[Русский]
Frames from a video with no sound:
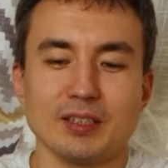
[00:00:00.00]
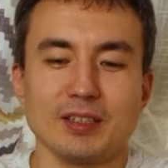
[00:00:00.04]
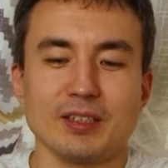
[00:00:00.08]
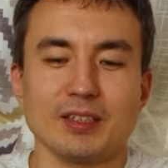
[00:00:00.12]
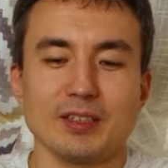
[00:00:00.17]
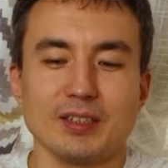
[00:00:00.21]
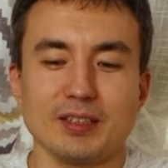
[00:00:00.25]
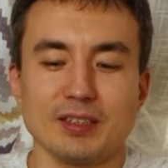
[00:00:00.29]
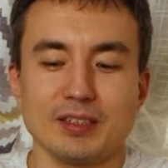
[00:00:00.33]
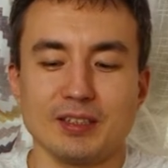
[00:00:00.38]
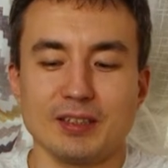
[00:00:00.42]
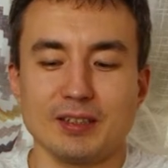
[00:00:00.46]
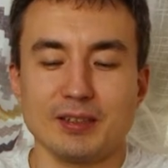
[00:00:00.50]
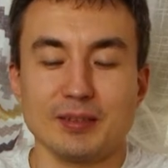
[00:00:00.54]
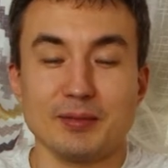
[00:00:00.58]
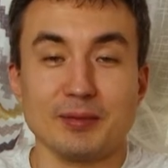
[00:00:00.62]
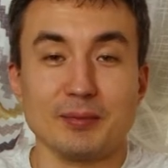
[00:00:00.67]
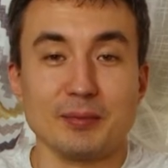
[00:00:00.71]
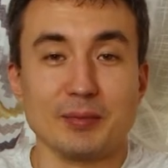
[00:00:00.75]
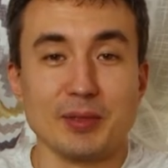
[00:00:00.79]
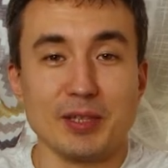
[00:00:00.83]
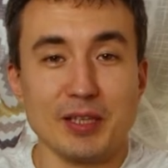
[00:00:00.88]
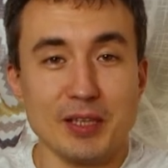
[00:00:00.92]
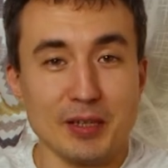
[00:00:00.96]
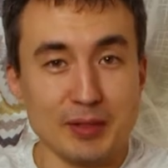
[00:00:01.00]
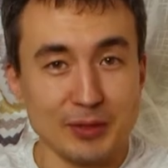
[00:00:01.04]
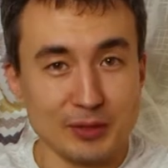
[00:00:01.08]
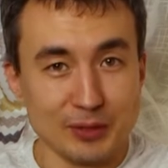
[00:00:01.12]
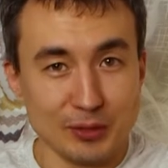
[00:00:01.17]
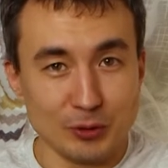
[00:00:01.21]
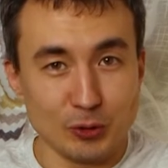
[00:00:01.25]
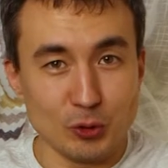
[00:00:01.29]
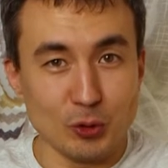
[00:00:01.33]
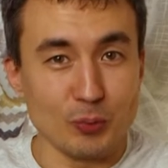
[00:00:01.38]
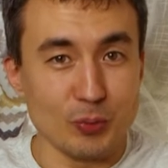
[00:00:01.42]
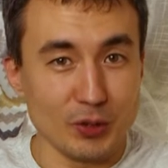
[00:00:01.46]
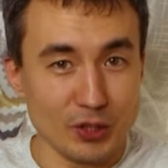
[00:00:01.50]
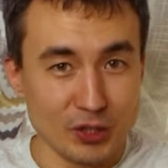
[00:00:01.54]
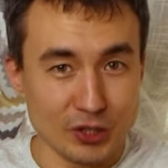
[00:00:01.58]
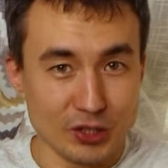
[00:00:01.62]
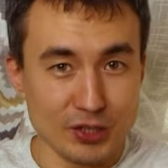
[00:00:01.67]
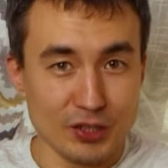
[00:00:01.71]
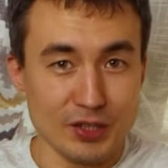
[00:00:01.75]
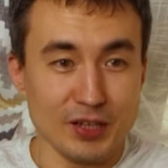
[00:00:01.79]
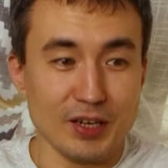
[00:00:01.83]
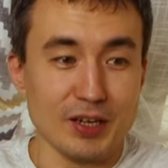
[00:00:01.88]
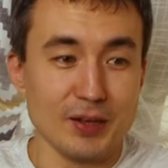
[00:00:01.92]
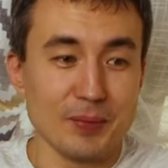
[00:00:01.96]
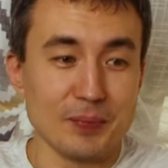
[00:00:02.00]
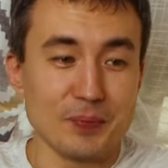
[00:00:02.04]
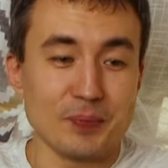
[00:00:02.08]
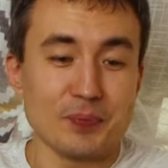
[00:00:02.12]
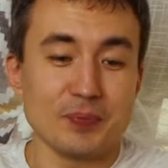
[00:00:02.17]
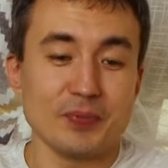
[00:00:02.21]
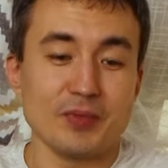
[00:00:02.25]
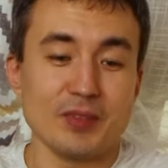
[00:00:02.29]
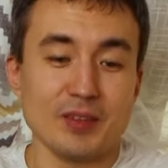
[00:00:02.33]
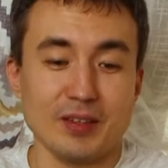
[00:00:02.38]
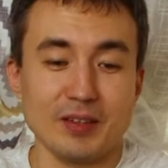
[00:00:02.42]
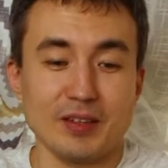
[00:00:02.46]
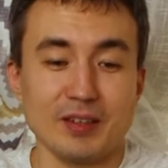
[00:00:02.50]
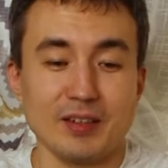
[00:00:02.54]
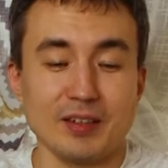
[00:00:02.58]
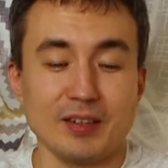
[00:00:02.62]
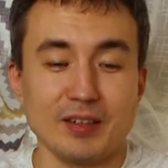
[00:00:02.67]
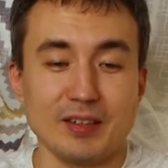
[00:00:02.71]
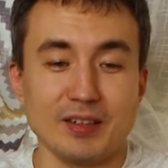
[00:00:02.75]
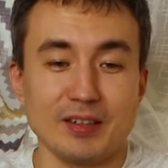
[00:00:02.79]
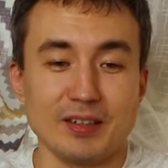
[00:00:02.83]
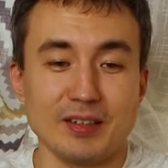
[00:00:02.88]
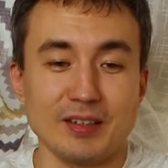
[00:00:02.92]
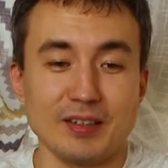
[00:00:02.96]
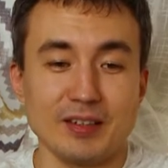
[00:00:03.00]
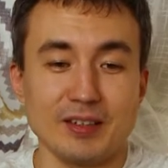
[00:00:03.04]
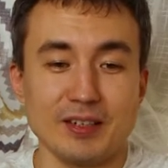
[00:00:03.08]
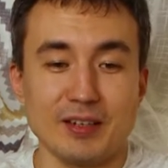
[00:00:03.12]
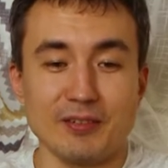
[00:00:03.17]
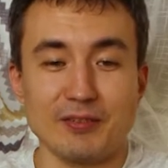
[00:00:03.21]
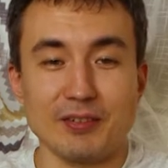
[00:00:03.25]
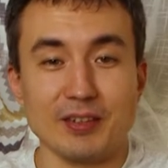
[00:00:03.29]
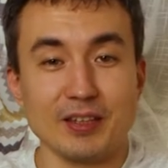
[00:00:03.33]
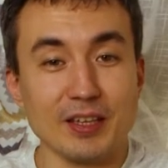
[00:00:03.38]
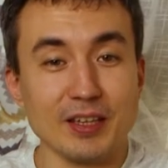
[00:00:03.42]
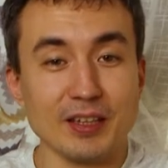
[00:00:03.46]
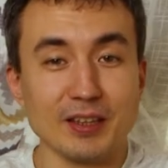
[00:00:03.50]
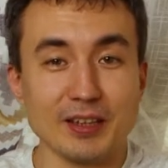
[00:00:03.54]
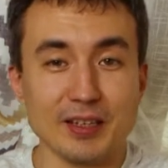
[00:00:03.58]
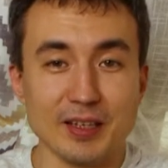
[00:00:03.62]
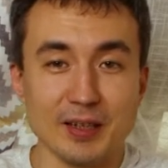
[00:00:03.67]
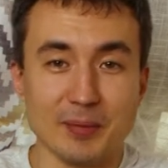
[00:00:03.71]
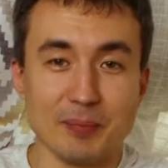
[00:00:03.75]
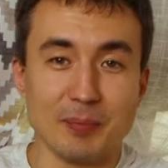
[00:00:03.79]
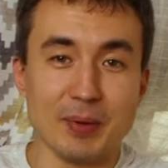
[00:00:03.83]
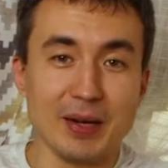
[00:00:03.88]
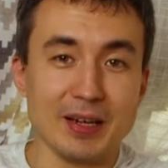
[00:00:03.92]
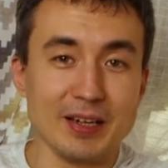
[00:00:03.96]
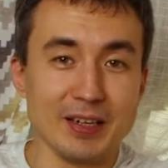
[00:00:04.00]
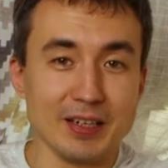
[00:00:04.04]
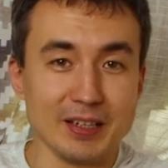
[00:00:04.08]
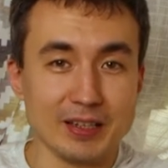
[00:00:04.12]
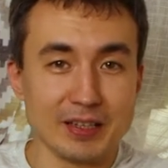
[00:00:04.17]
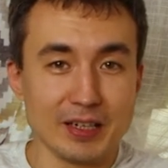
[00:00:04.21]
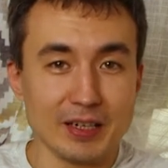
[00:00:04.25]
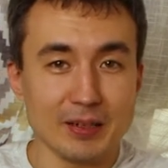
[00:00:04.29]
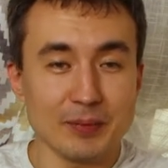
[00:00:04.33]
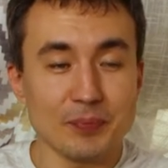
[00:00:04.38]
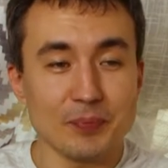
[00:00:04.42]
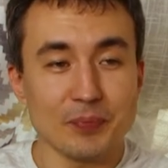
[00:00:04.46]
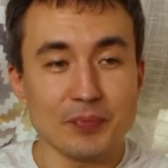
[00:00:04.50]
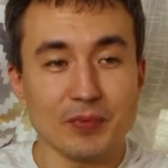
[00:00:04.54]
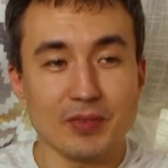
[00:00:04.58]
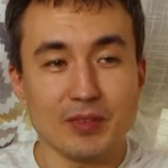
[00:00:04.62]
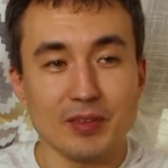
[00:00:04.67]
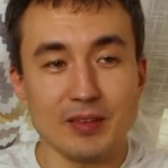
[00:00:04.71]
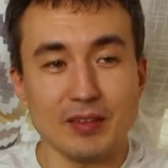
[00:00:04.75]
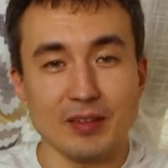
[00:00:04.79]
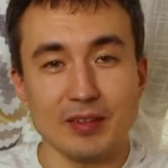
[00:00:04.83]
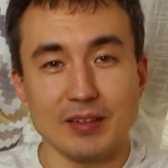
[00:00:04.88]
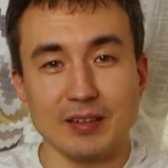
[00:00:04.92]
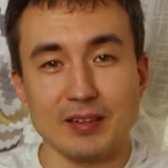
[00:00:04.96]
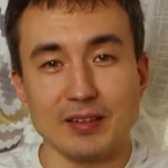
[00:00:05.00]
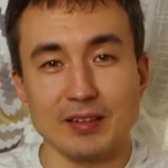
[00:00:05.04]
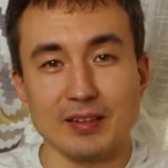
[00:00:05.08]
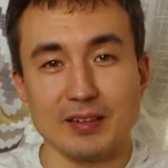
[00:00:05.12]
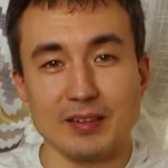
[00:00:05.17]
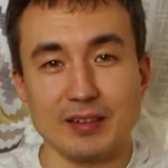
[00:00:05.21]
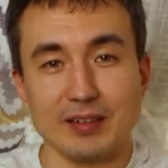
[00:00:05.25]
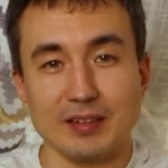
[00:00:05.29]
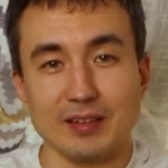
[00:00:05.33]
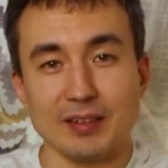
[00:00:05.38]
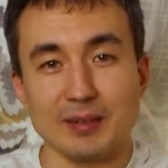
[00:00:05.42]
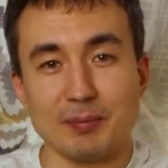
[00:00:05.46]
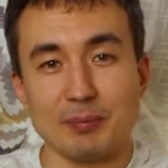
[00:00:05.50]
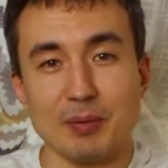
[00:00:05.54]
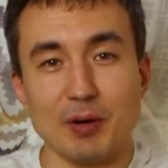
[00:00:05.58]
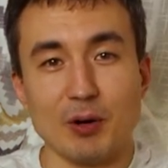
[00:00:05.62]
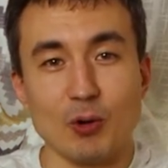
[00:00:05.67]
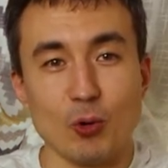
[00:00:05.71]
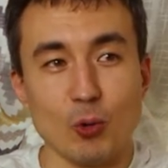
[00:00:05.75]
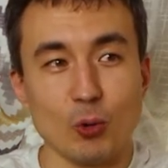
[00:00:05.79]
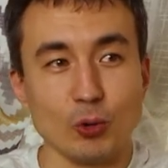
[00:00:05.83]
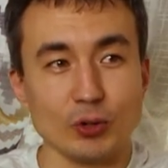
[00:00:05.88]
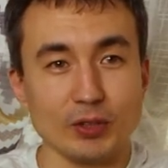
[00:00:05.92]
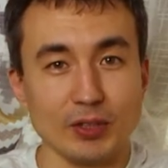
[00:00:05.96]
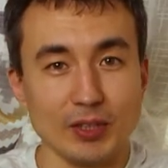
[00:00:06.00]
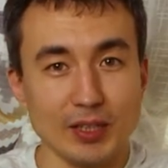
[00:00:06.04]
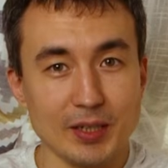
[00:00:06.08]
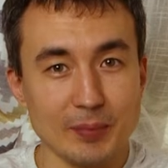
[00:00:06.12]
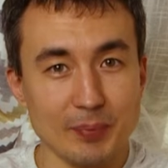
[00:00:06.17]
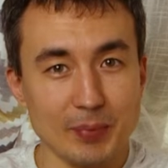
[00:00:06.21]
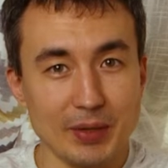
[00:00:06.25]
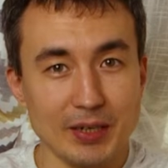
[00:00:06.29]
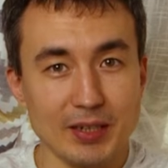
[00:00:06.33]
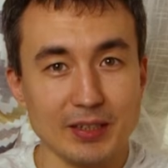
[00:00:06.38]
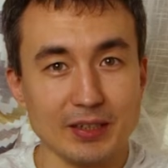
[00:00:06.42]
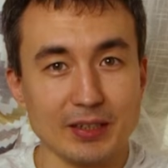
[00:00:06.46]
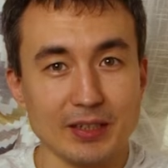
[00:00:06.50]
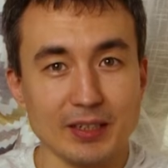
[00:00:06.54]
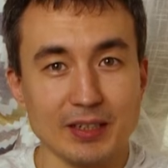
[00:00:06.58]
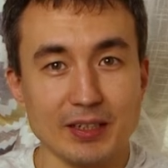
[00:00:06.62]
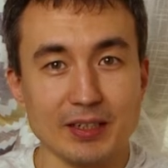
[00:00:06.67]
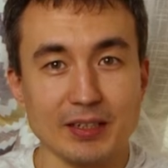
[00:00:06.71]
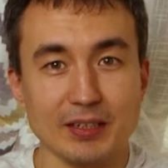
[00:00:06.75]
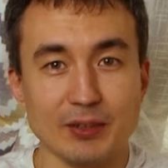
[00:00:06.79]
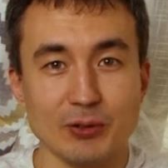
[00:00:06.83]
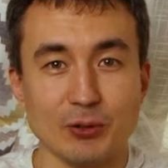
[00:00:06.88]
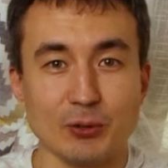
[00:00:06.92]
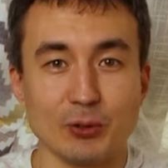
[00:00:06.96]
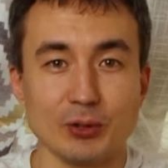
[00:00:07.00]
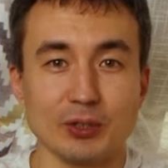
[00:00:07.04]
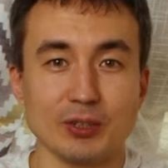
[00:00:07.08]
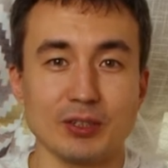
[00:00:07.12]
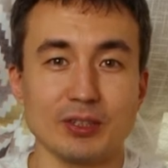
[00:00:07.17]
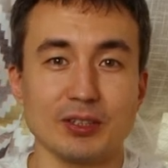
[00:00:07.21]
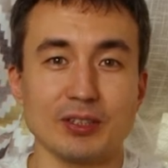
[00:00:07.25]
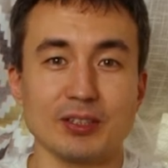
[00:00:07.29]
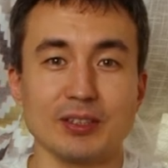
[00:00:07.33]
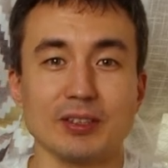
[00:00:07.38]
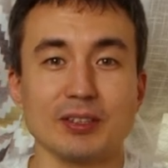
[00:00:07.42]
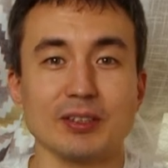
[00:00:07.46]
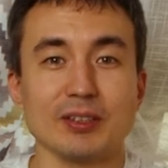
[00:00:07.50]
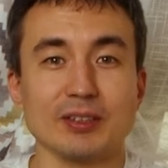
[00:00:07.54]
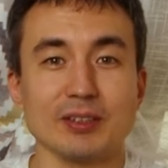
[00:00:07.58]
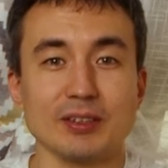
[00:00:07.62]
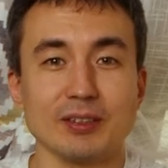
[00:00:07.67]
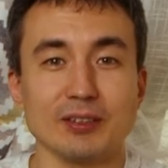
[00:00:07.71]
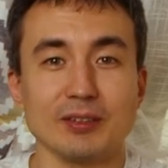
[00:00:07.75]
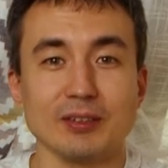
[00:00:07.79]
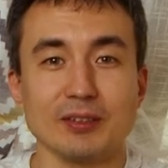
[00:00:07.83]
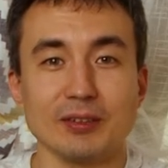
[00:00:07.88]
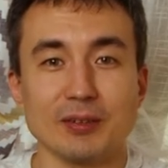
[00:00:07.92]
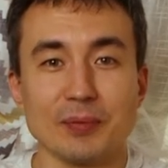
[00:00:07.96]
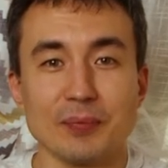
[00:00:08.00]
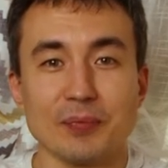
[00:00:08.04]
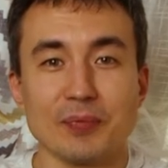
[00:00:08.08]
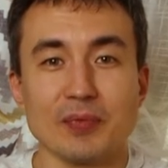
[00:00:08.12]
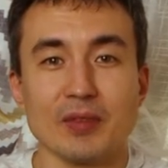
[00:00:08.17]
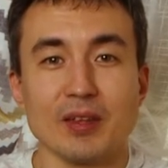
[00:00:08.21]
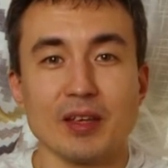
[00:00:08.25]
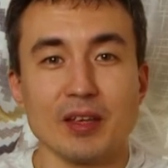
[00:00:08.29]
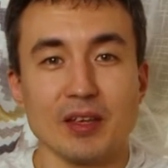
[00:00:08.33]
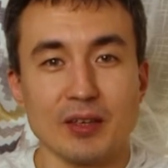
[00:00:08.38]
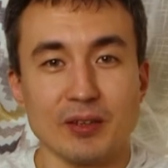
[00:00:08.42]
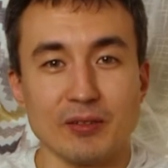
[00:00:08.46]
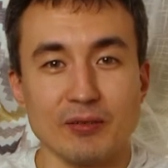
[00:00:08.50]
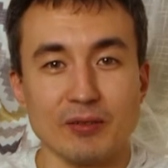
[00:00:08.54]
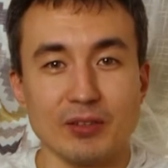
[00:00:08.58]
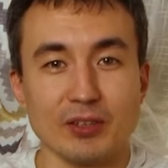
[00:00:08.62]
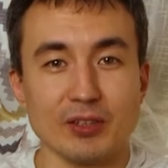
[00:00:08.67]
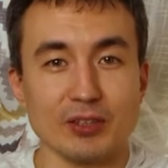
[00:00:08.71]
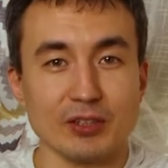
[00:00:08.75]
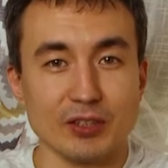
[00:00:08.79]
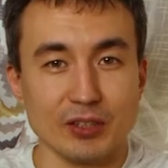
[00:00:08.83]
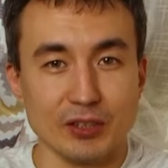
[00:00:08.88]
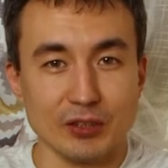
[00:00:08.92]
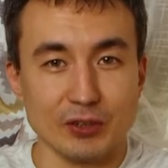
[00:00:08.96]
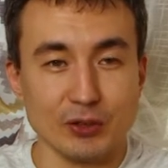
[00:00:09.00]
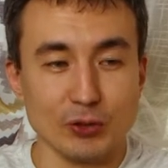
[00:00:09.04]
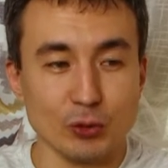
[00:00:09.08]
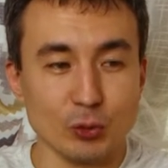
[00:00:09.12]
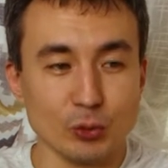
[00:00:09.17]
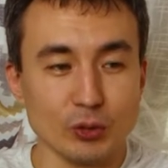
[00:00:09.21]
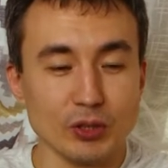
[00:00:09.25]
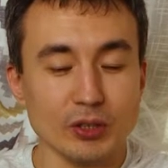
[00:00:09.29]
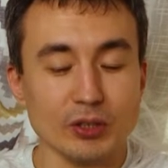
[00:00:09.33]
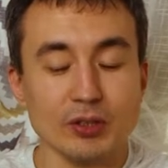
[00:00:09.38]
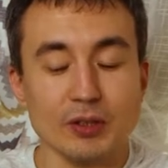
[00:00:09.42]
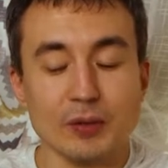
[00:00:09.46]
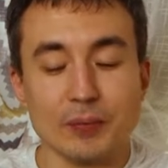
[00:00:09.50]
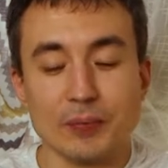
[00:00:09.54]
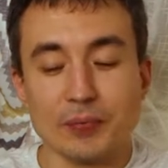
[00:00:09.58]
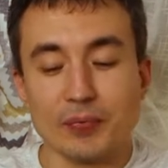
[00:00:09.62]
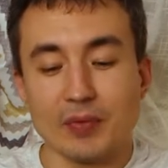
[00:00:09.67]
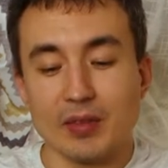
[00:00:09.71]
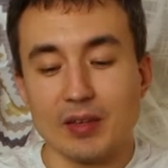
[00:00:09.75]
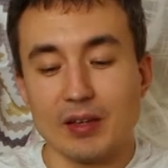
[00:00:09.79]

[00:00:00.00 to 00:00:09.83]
А, мне зато пришла а, офигенная палитра Э, походная палитра от э, Винзер Ньютон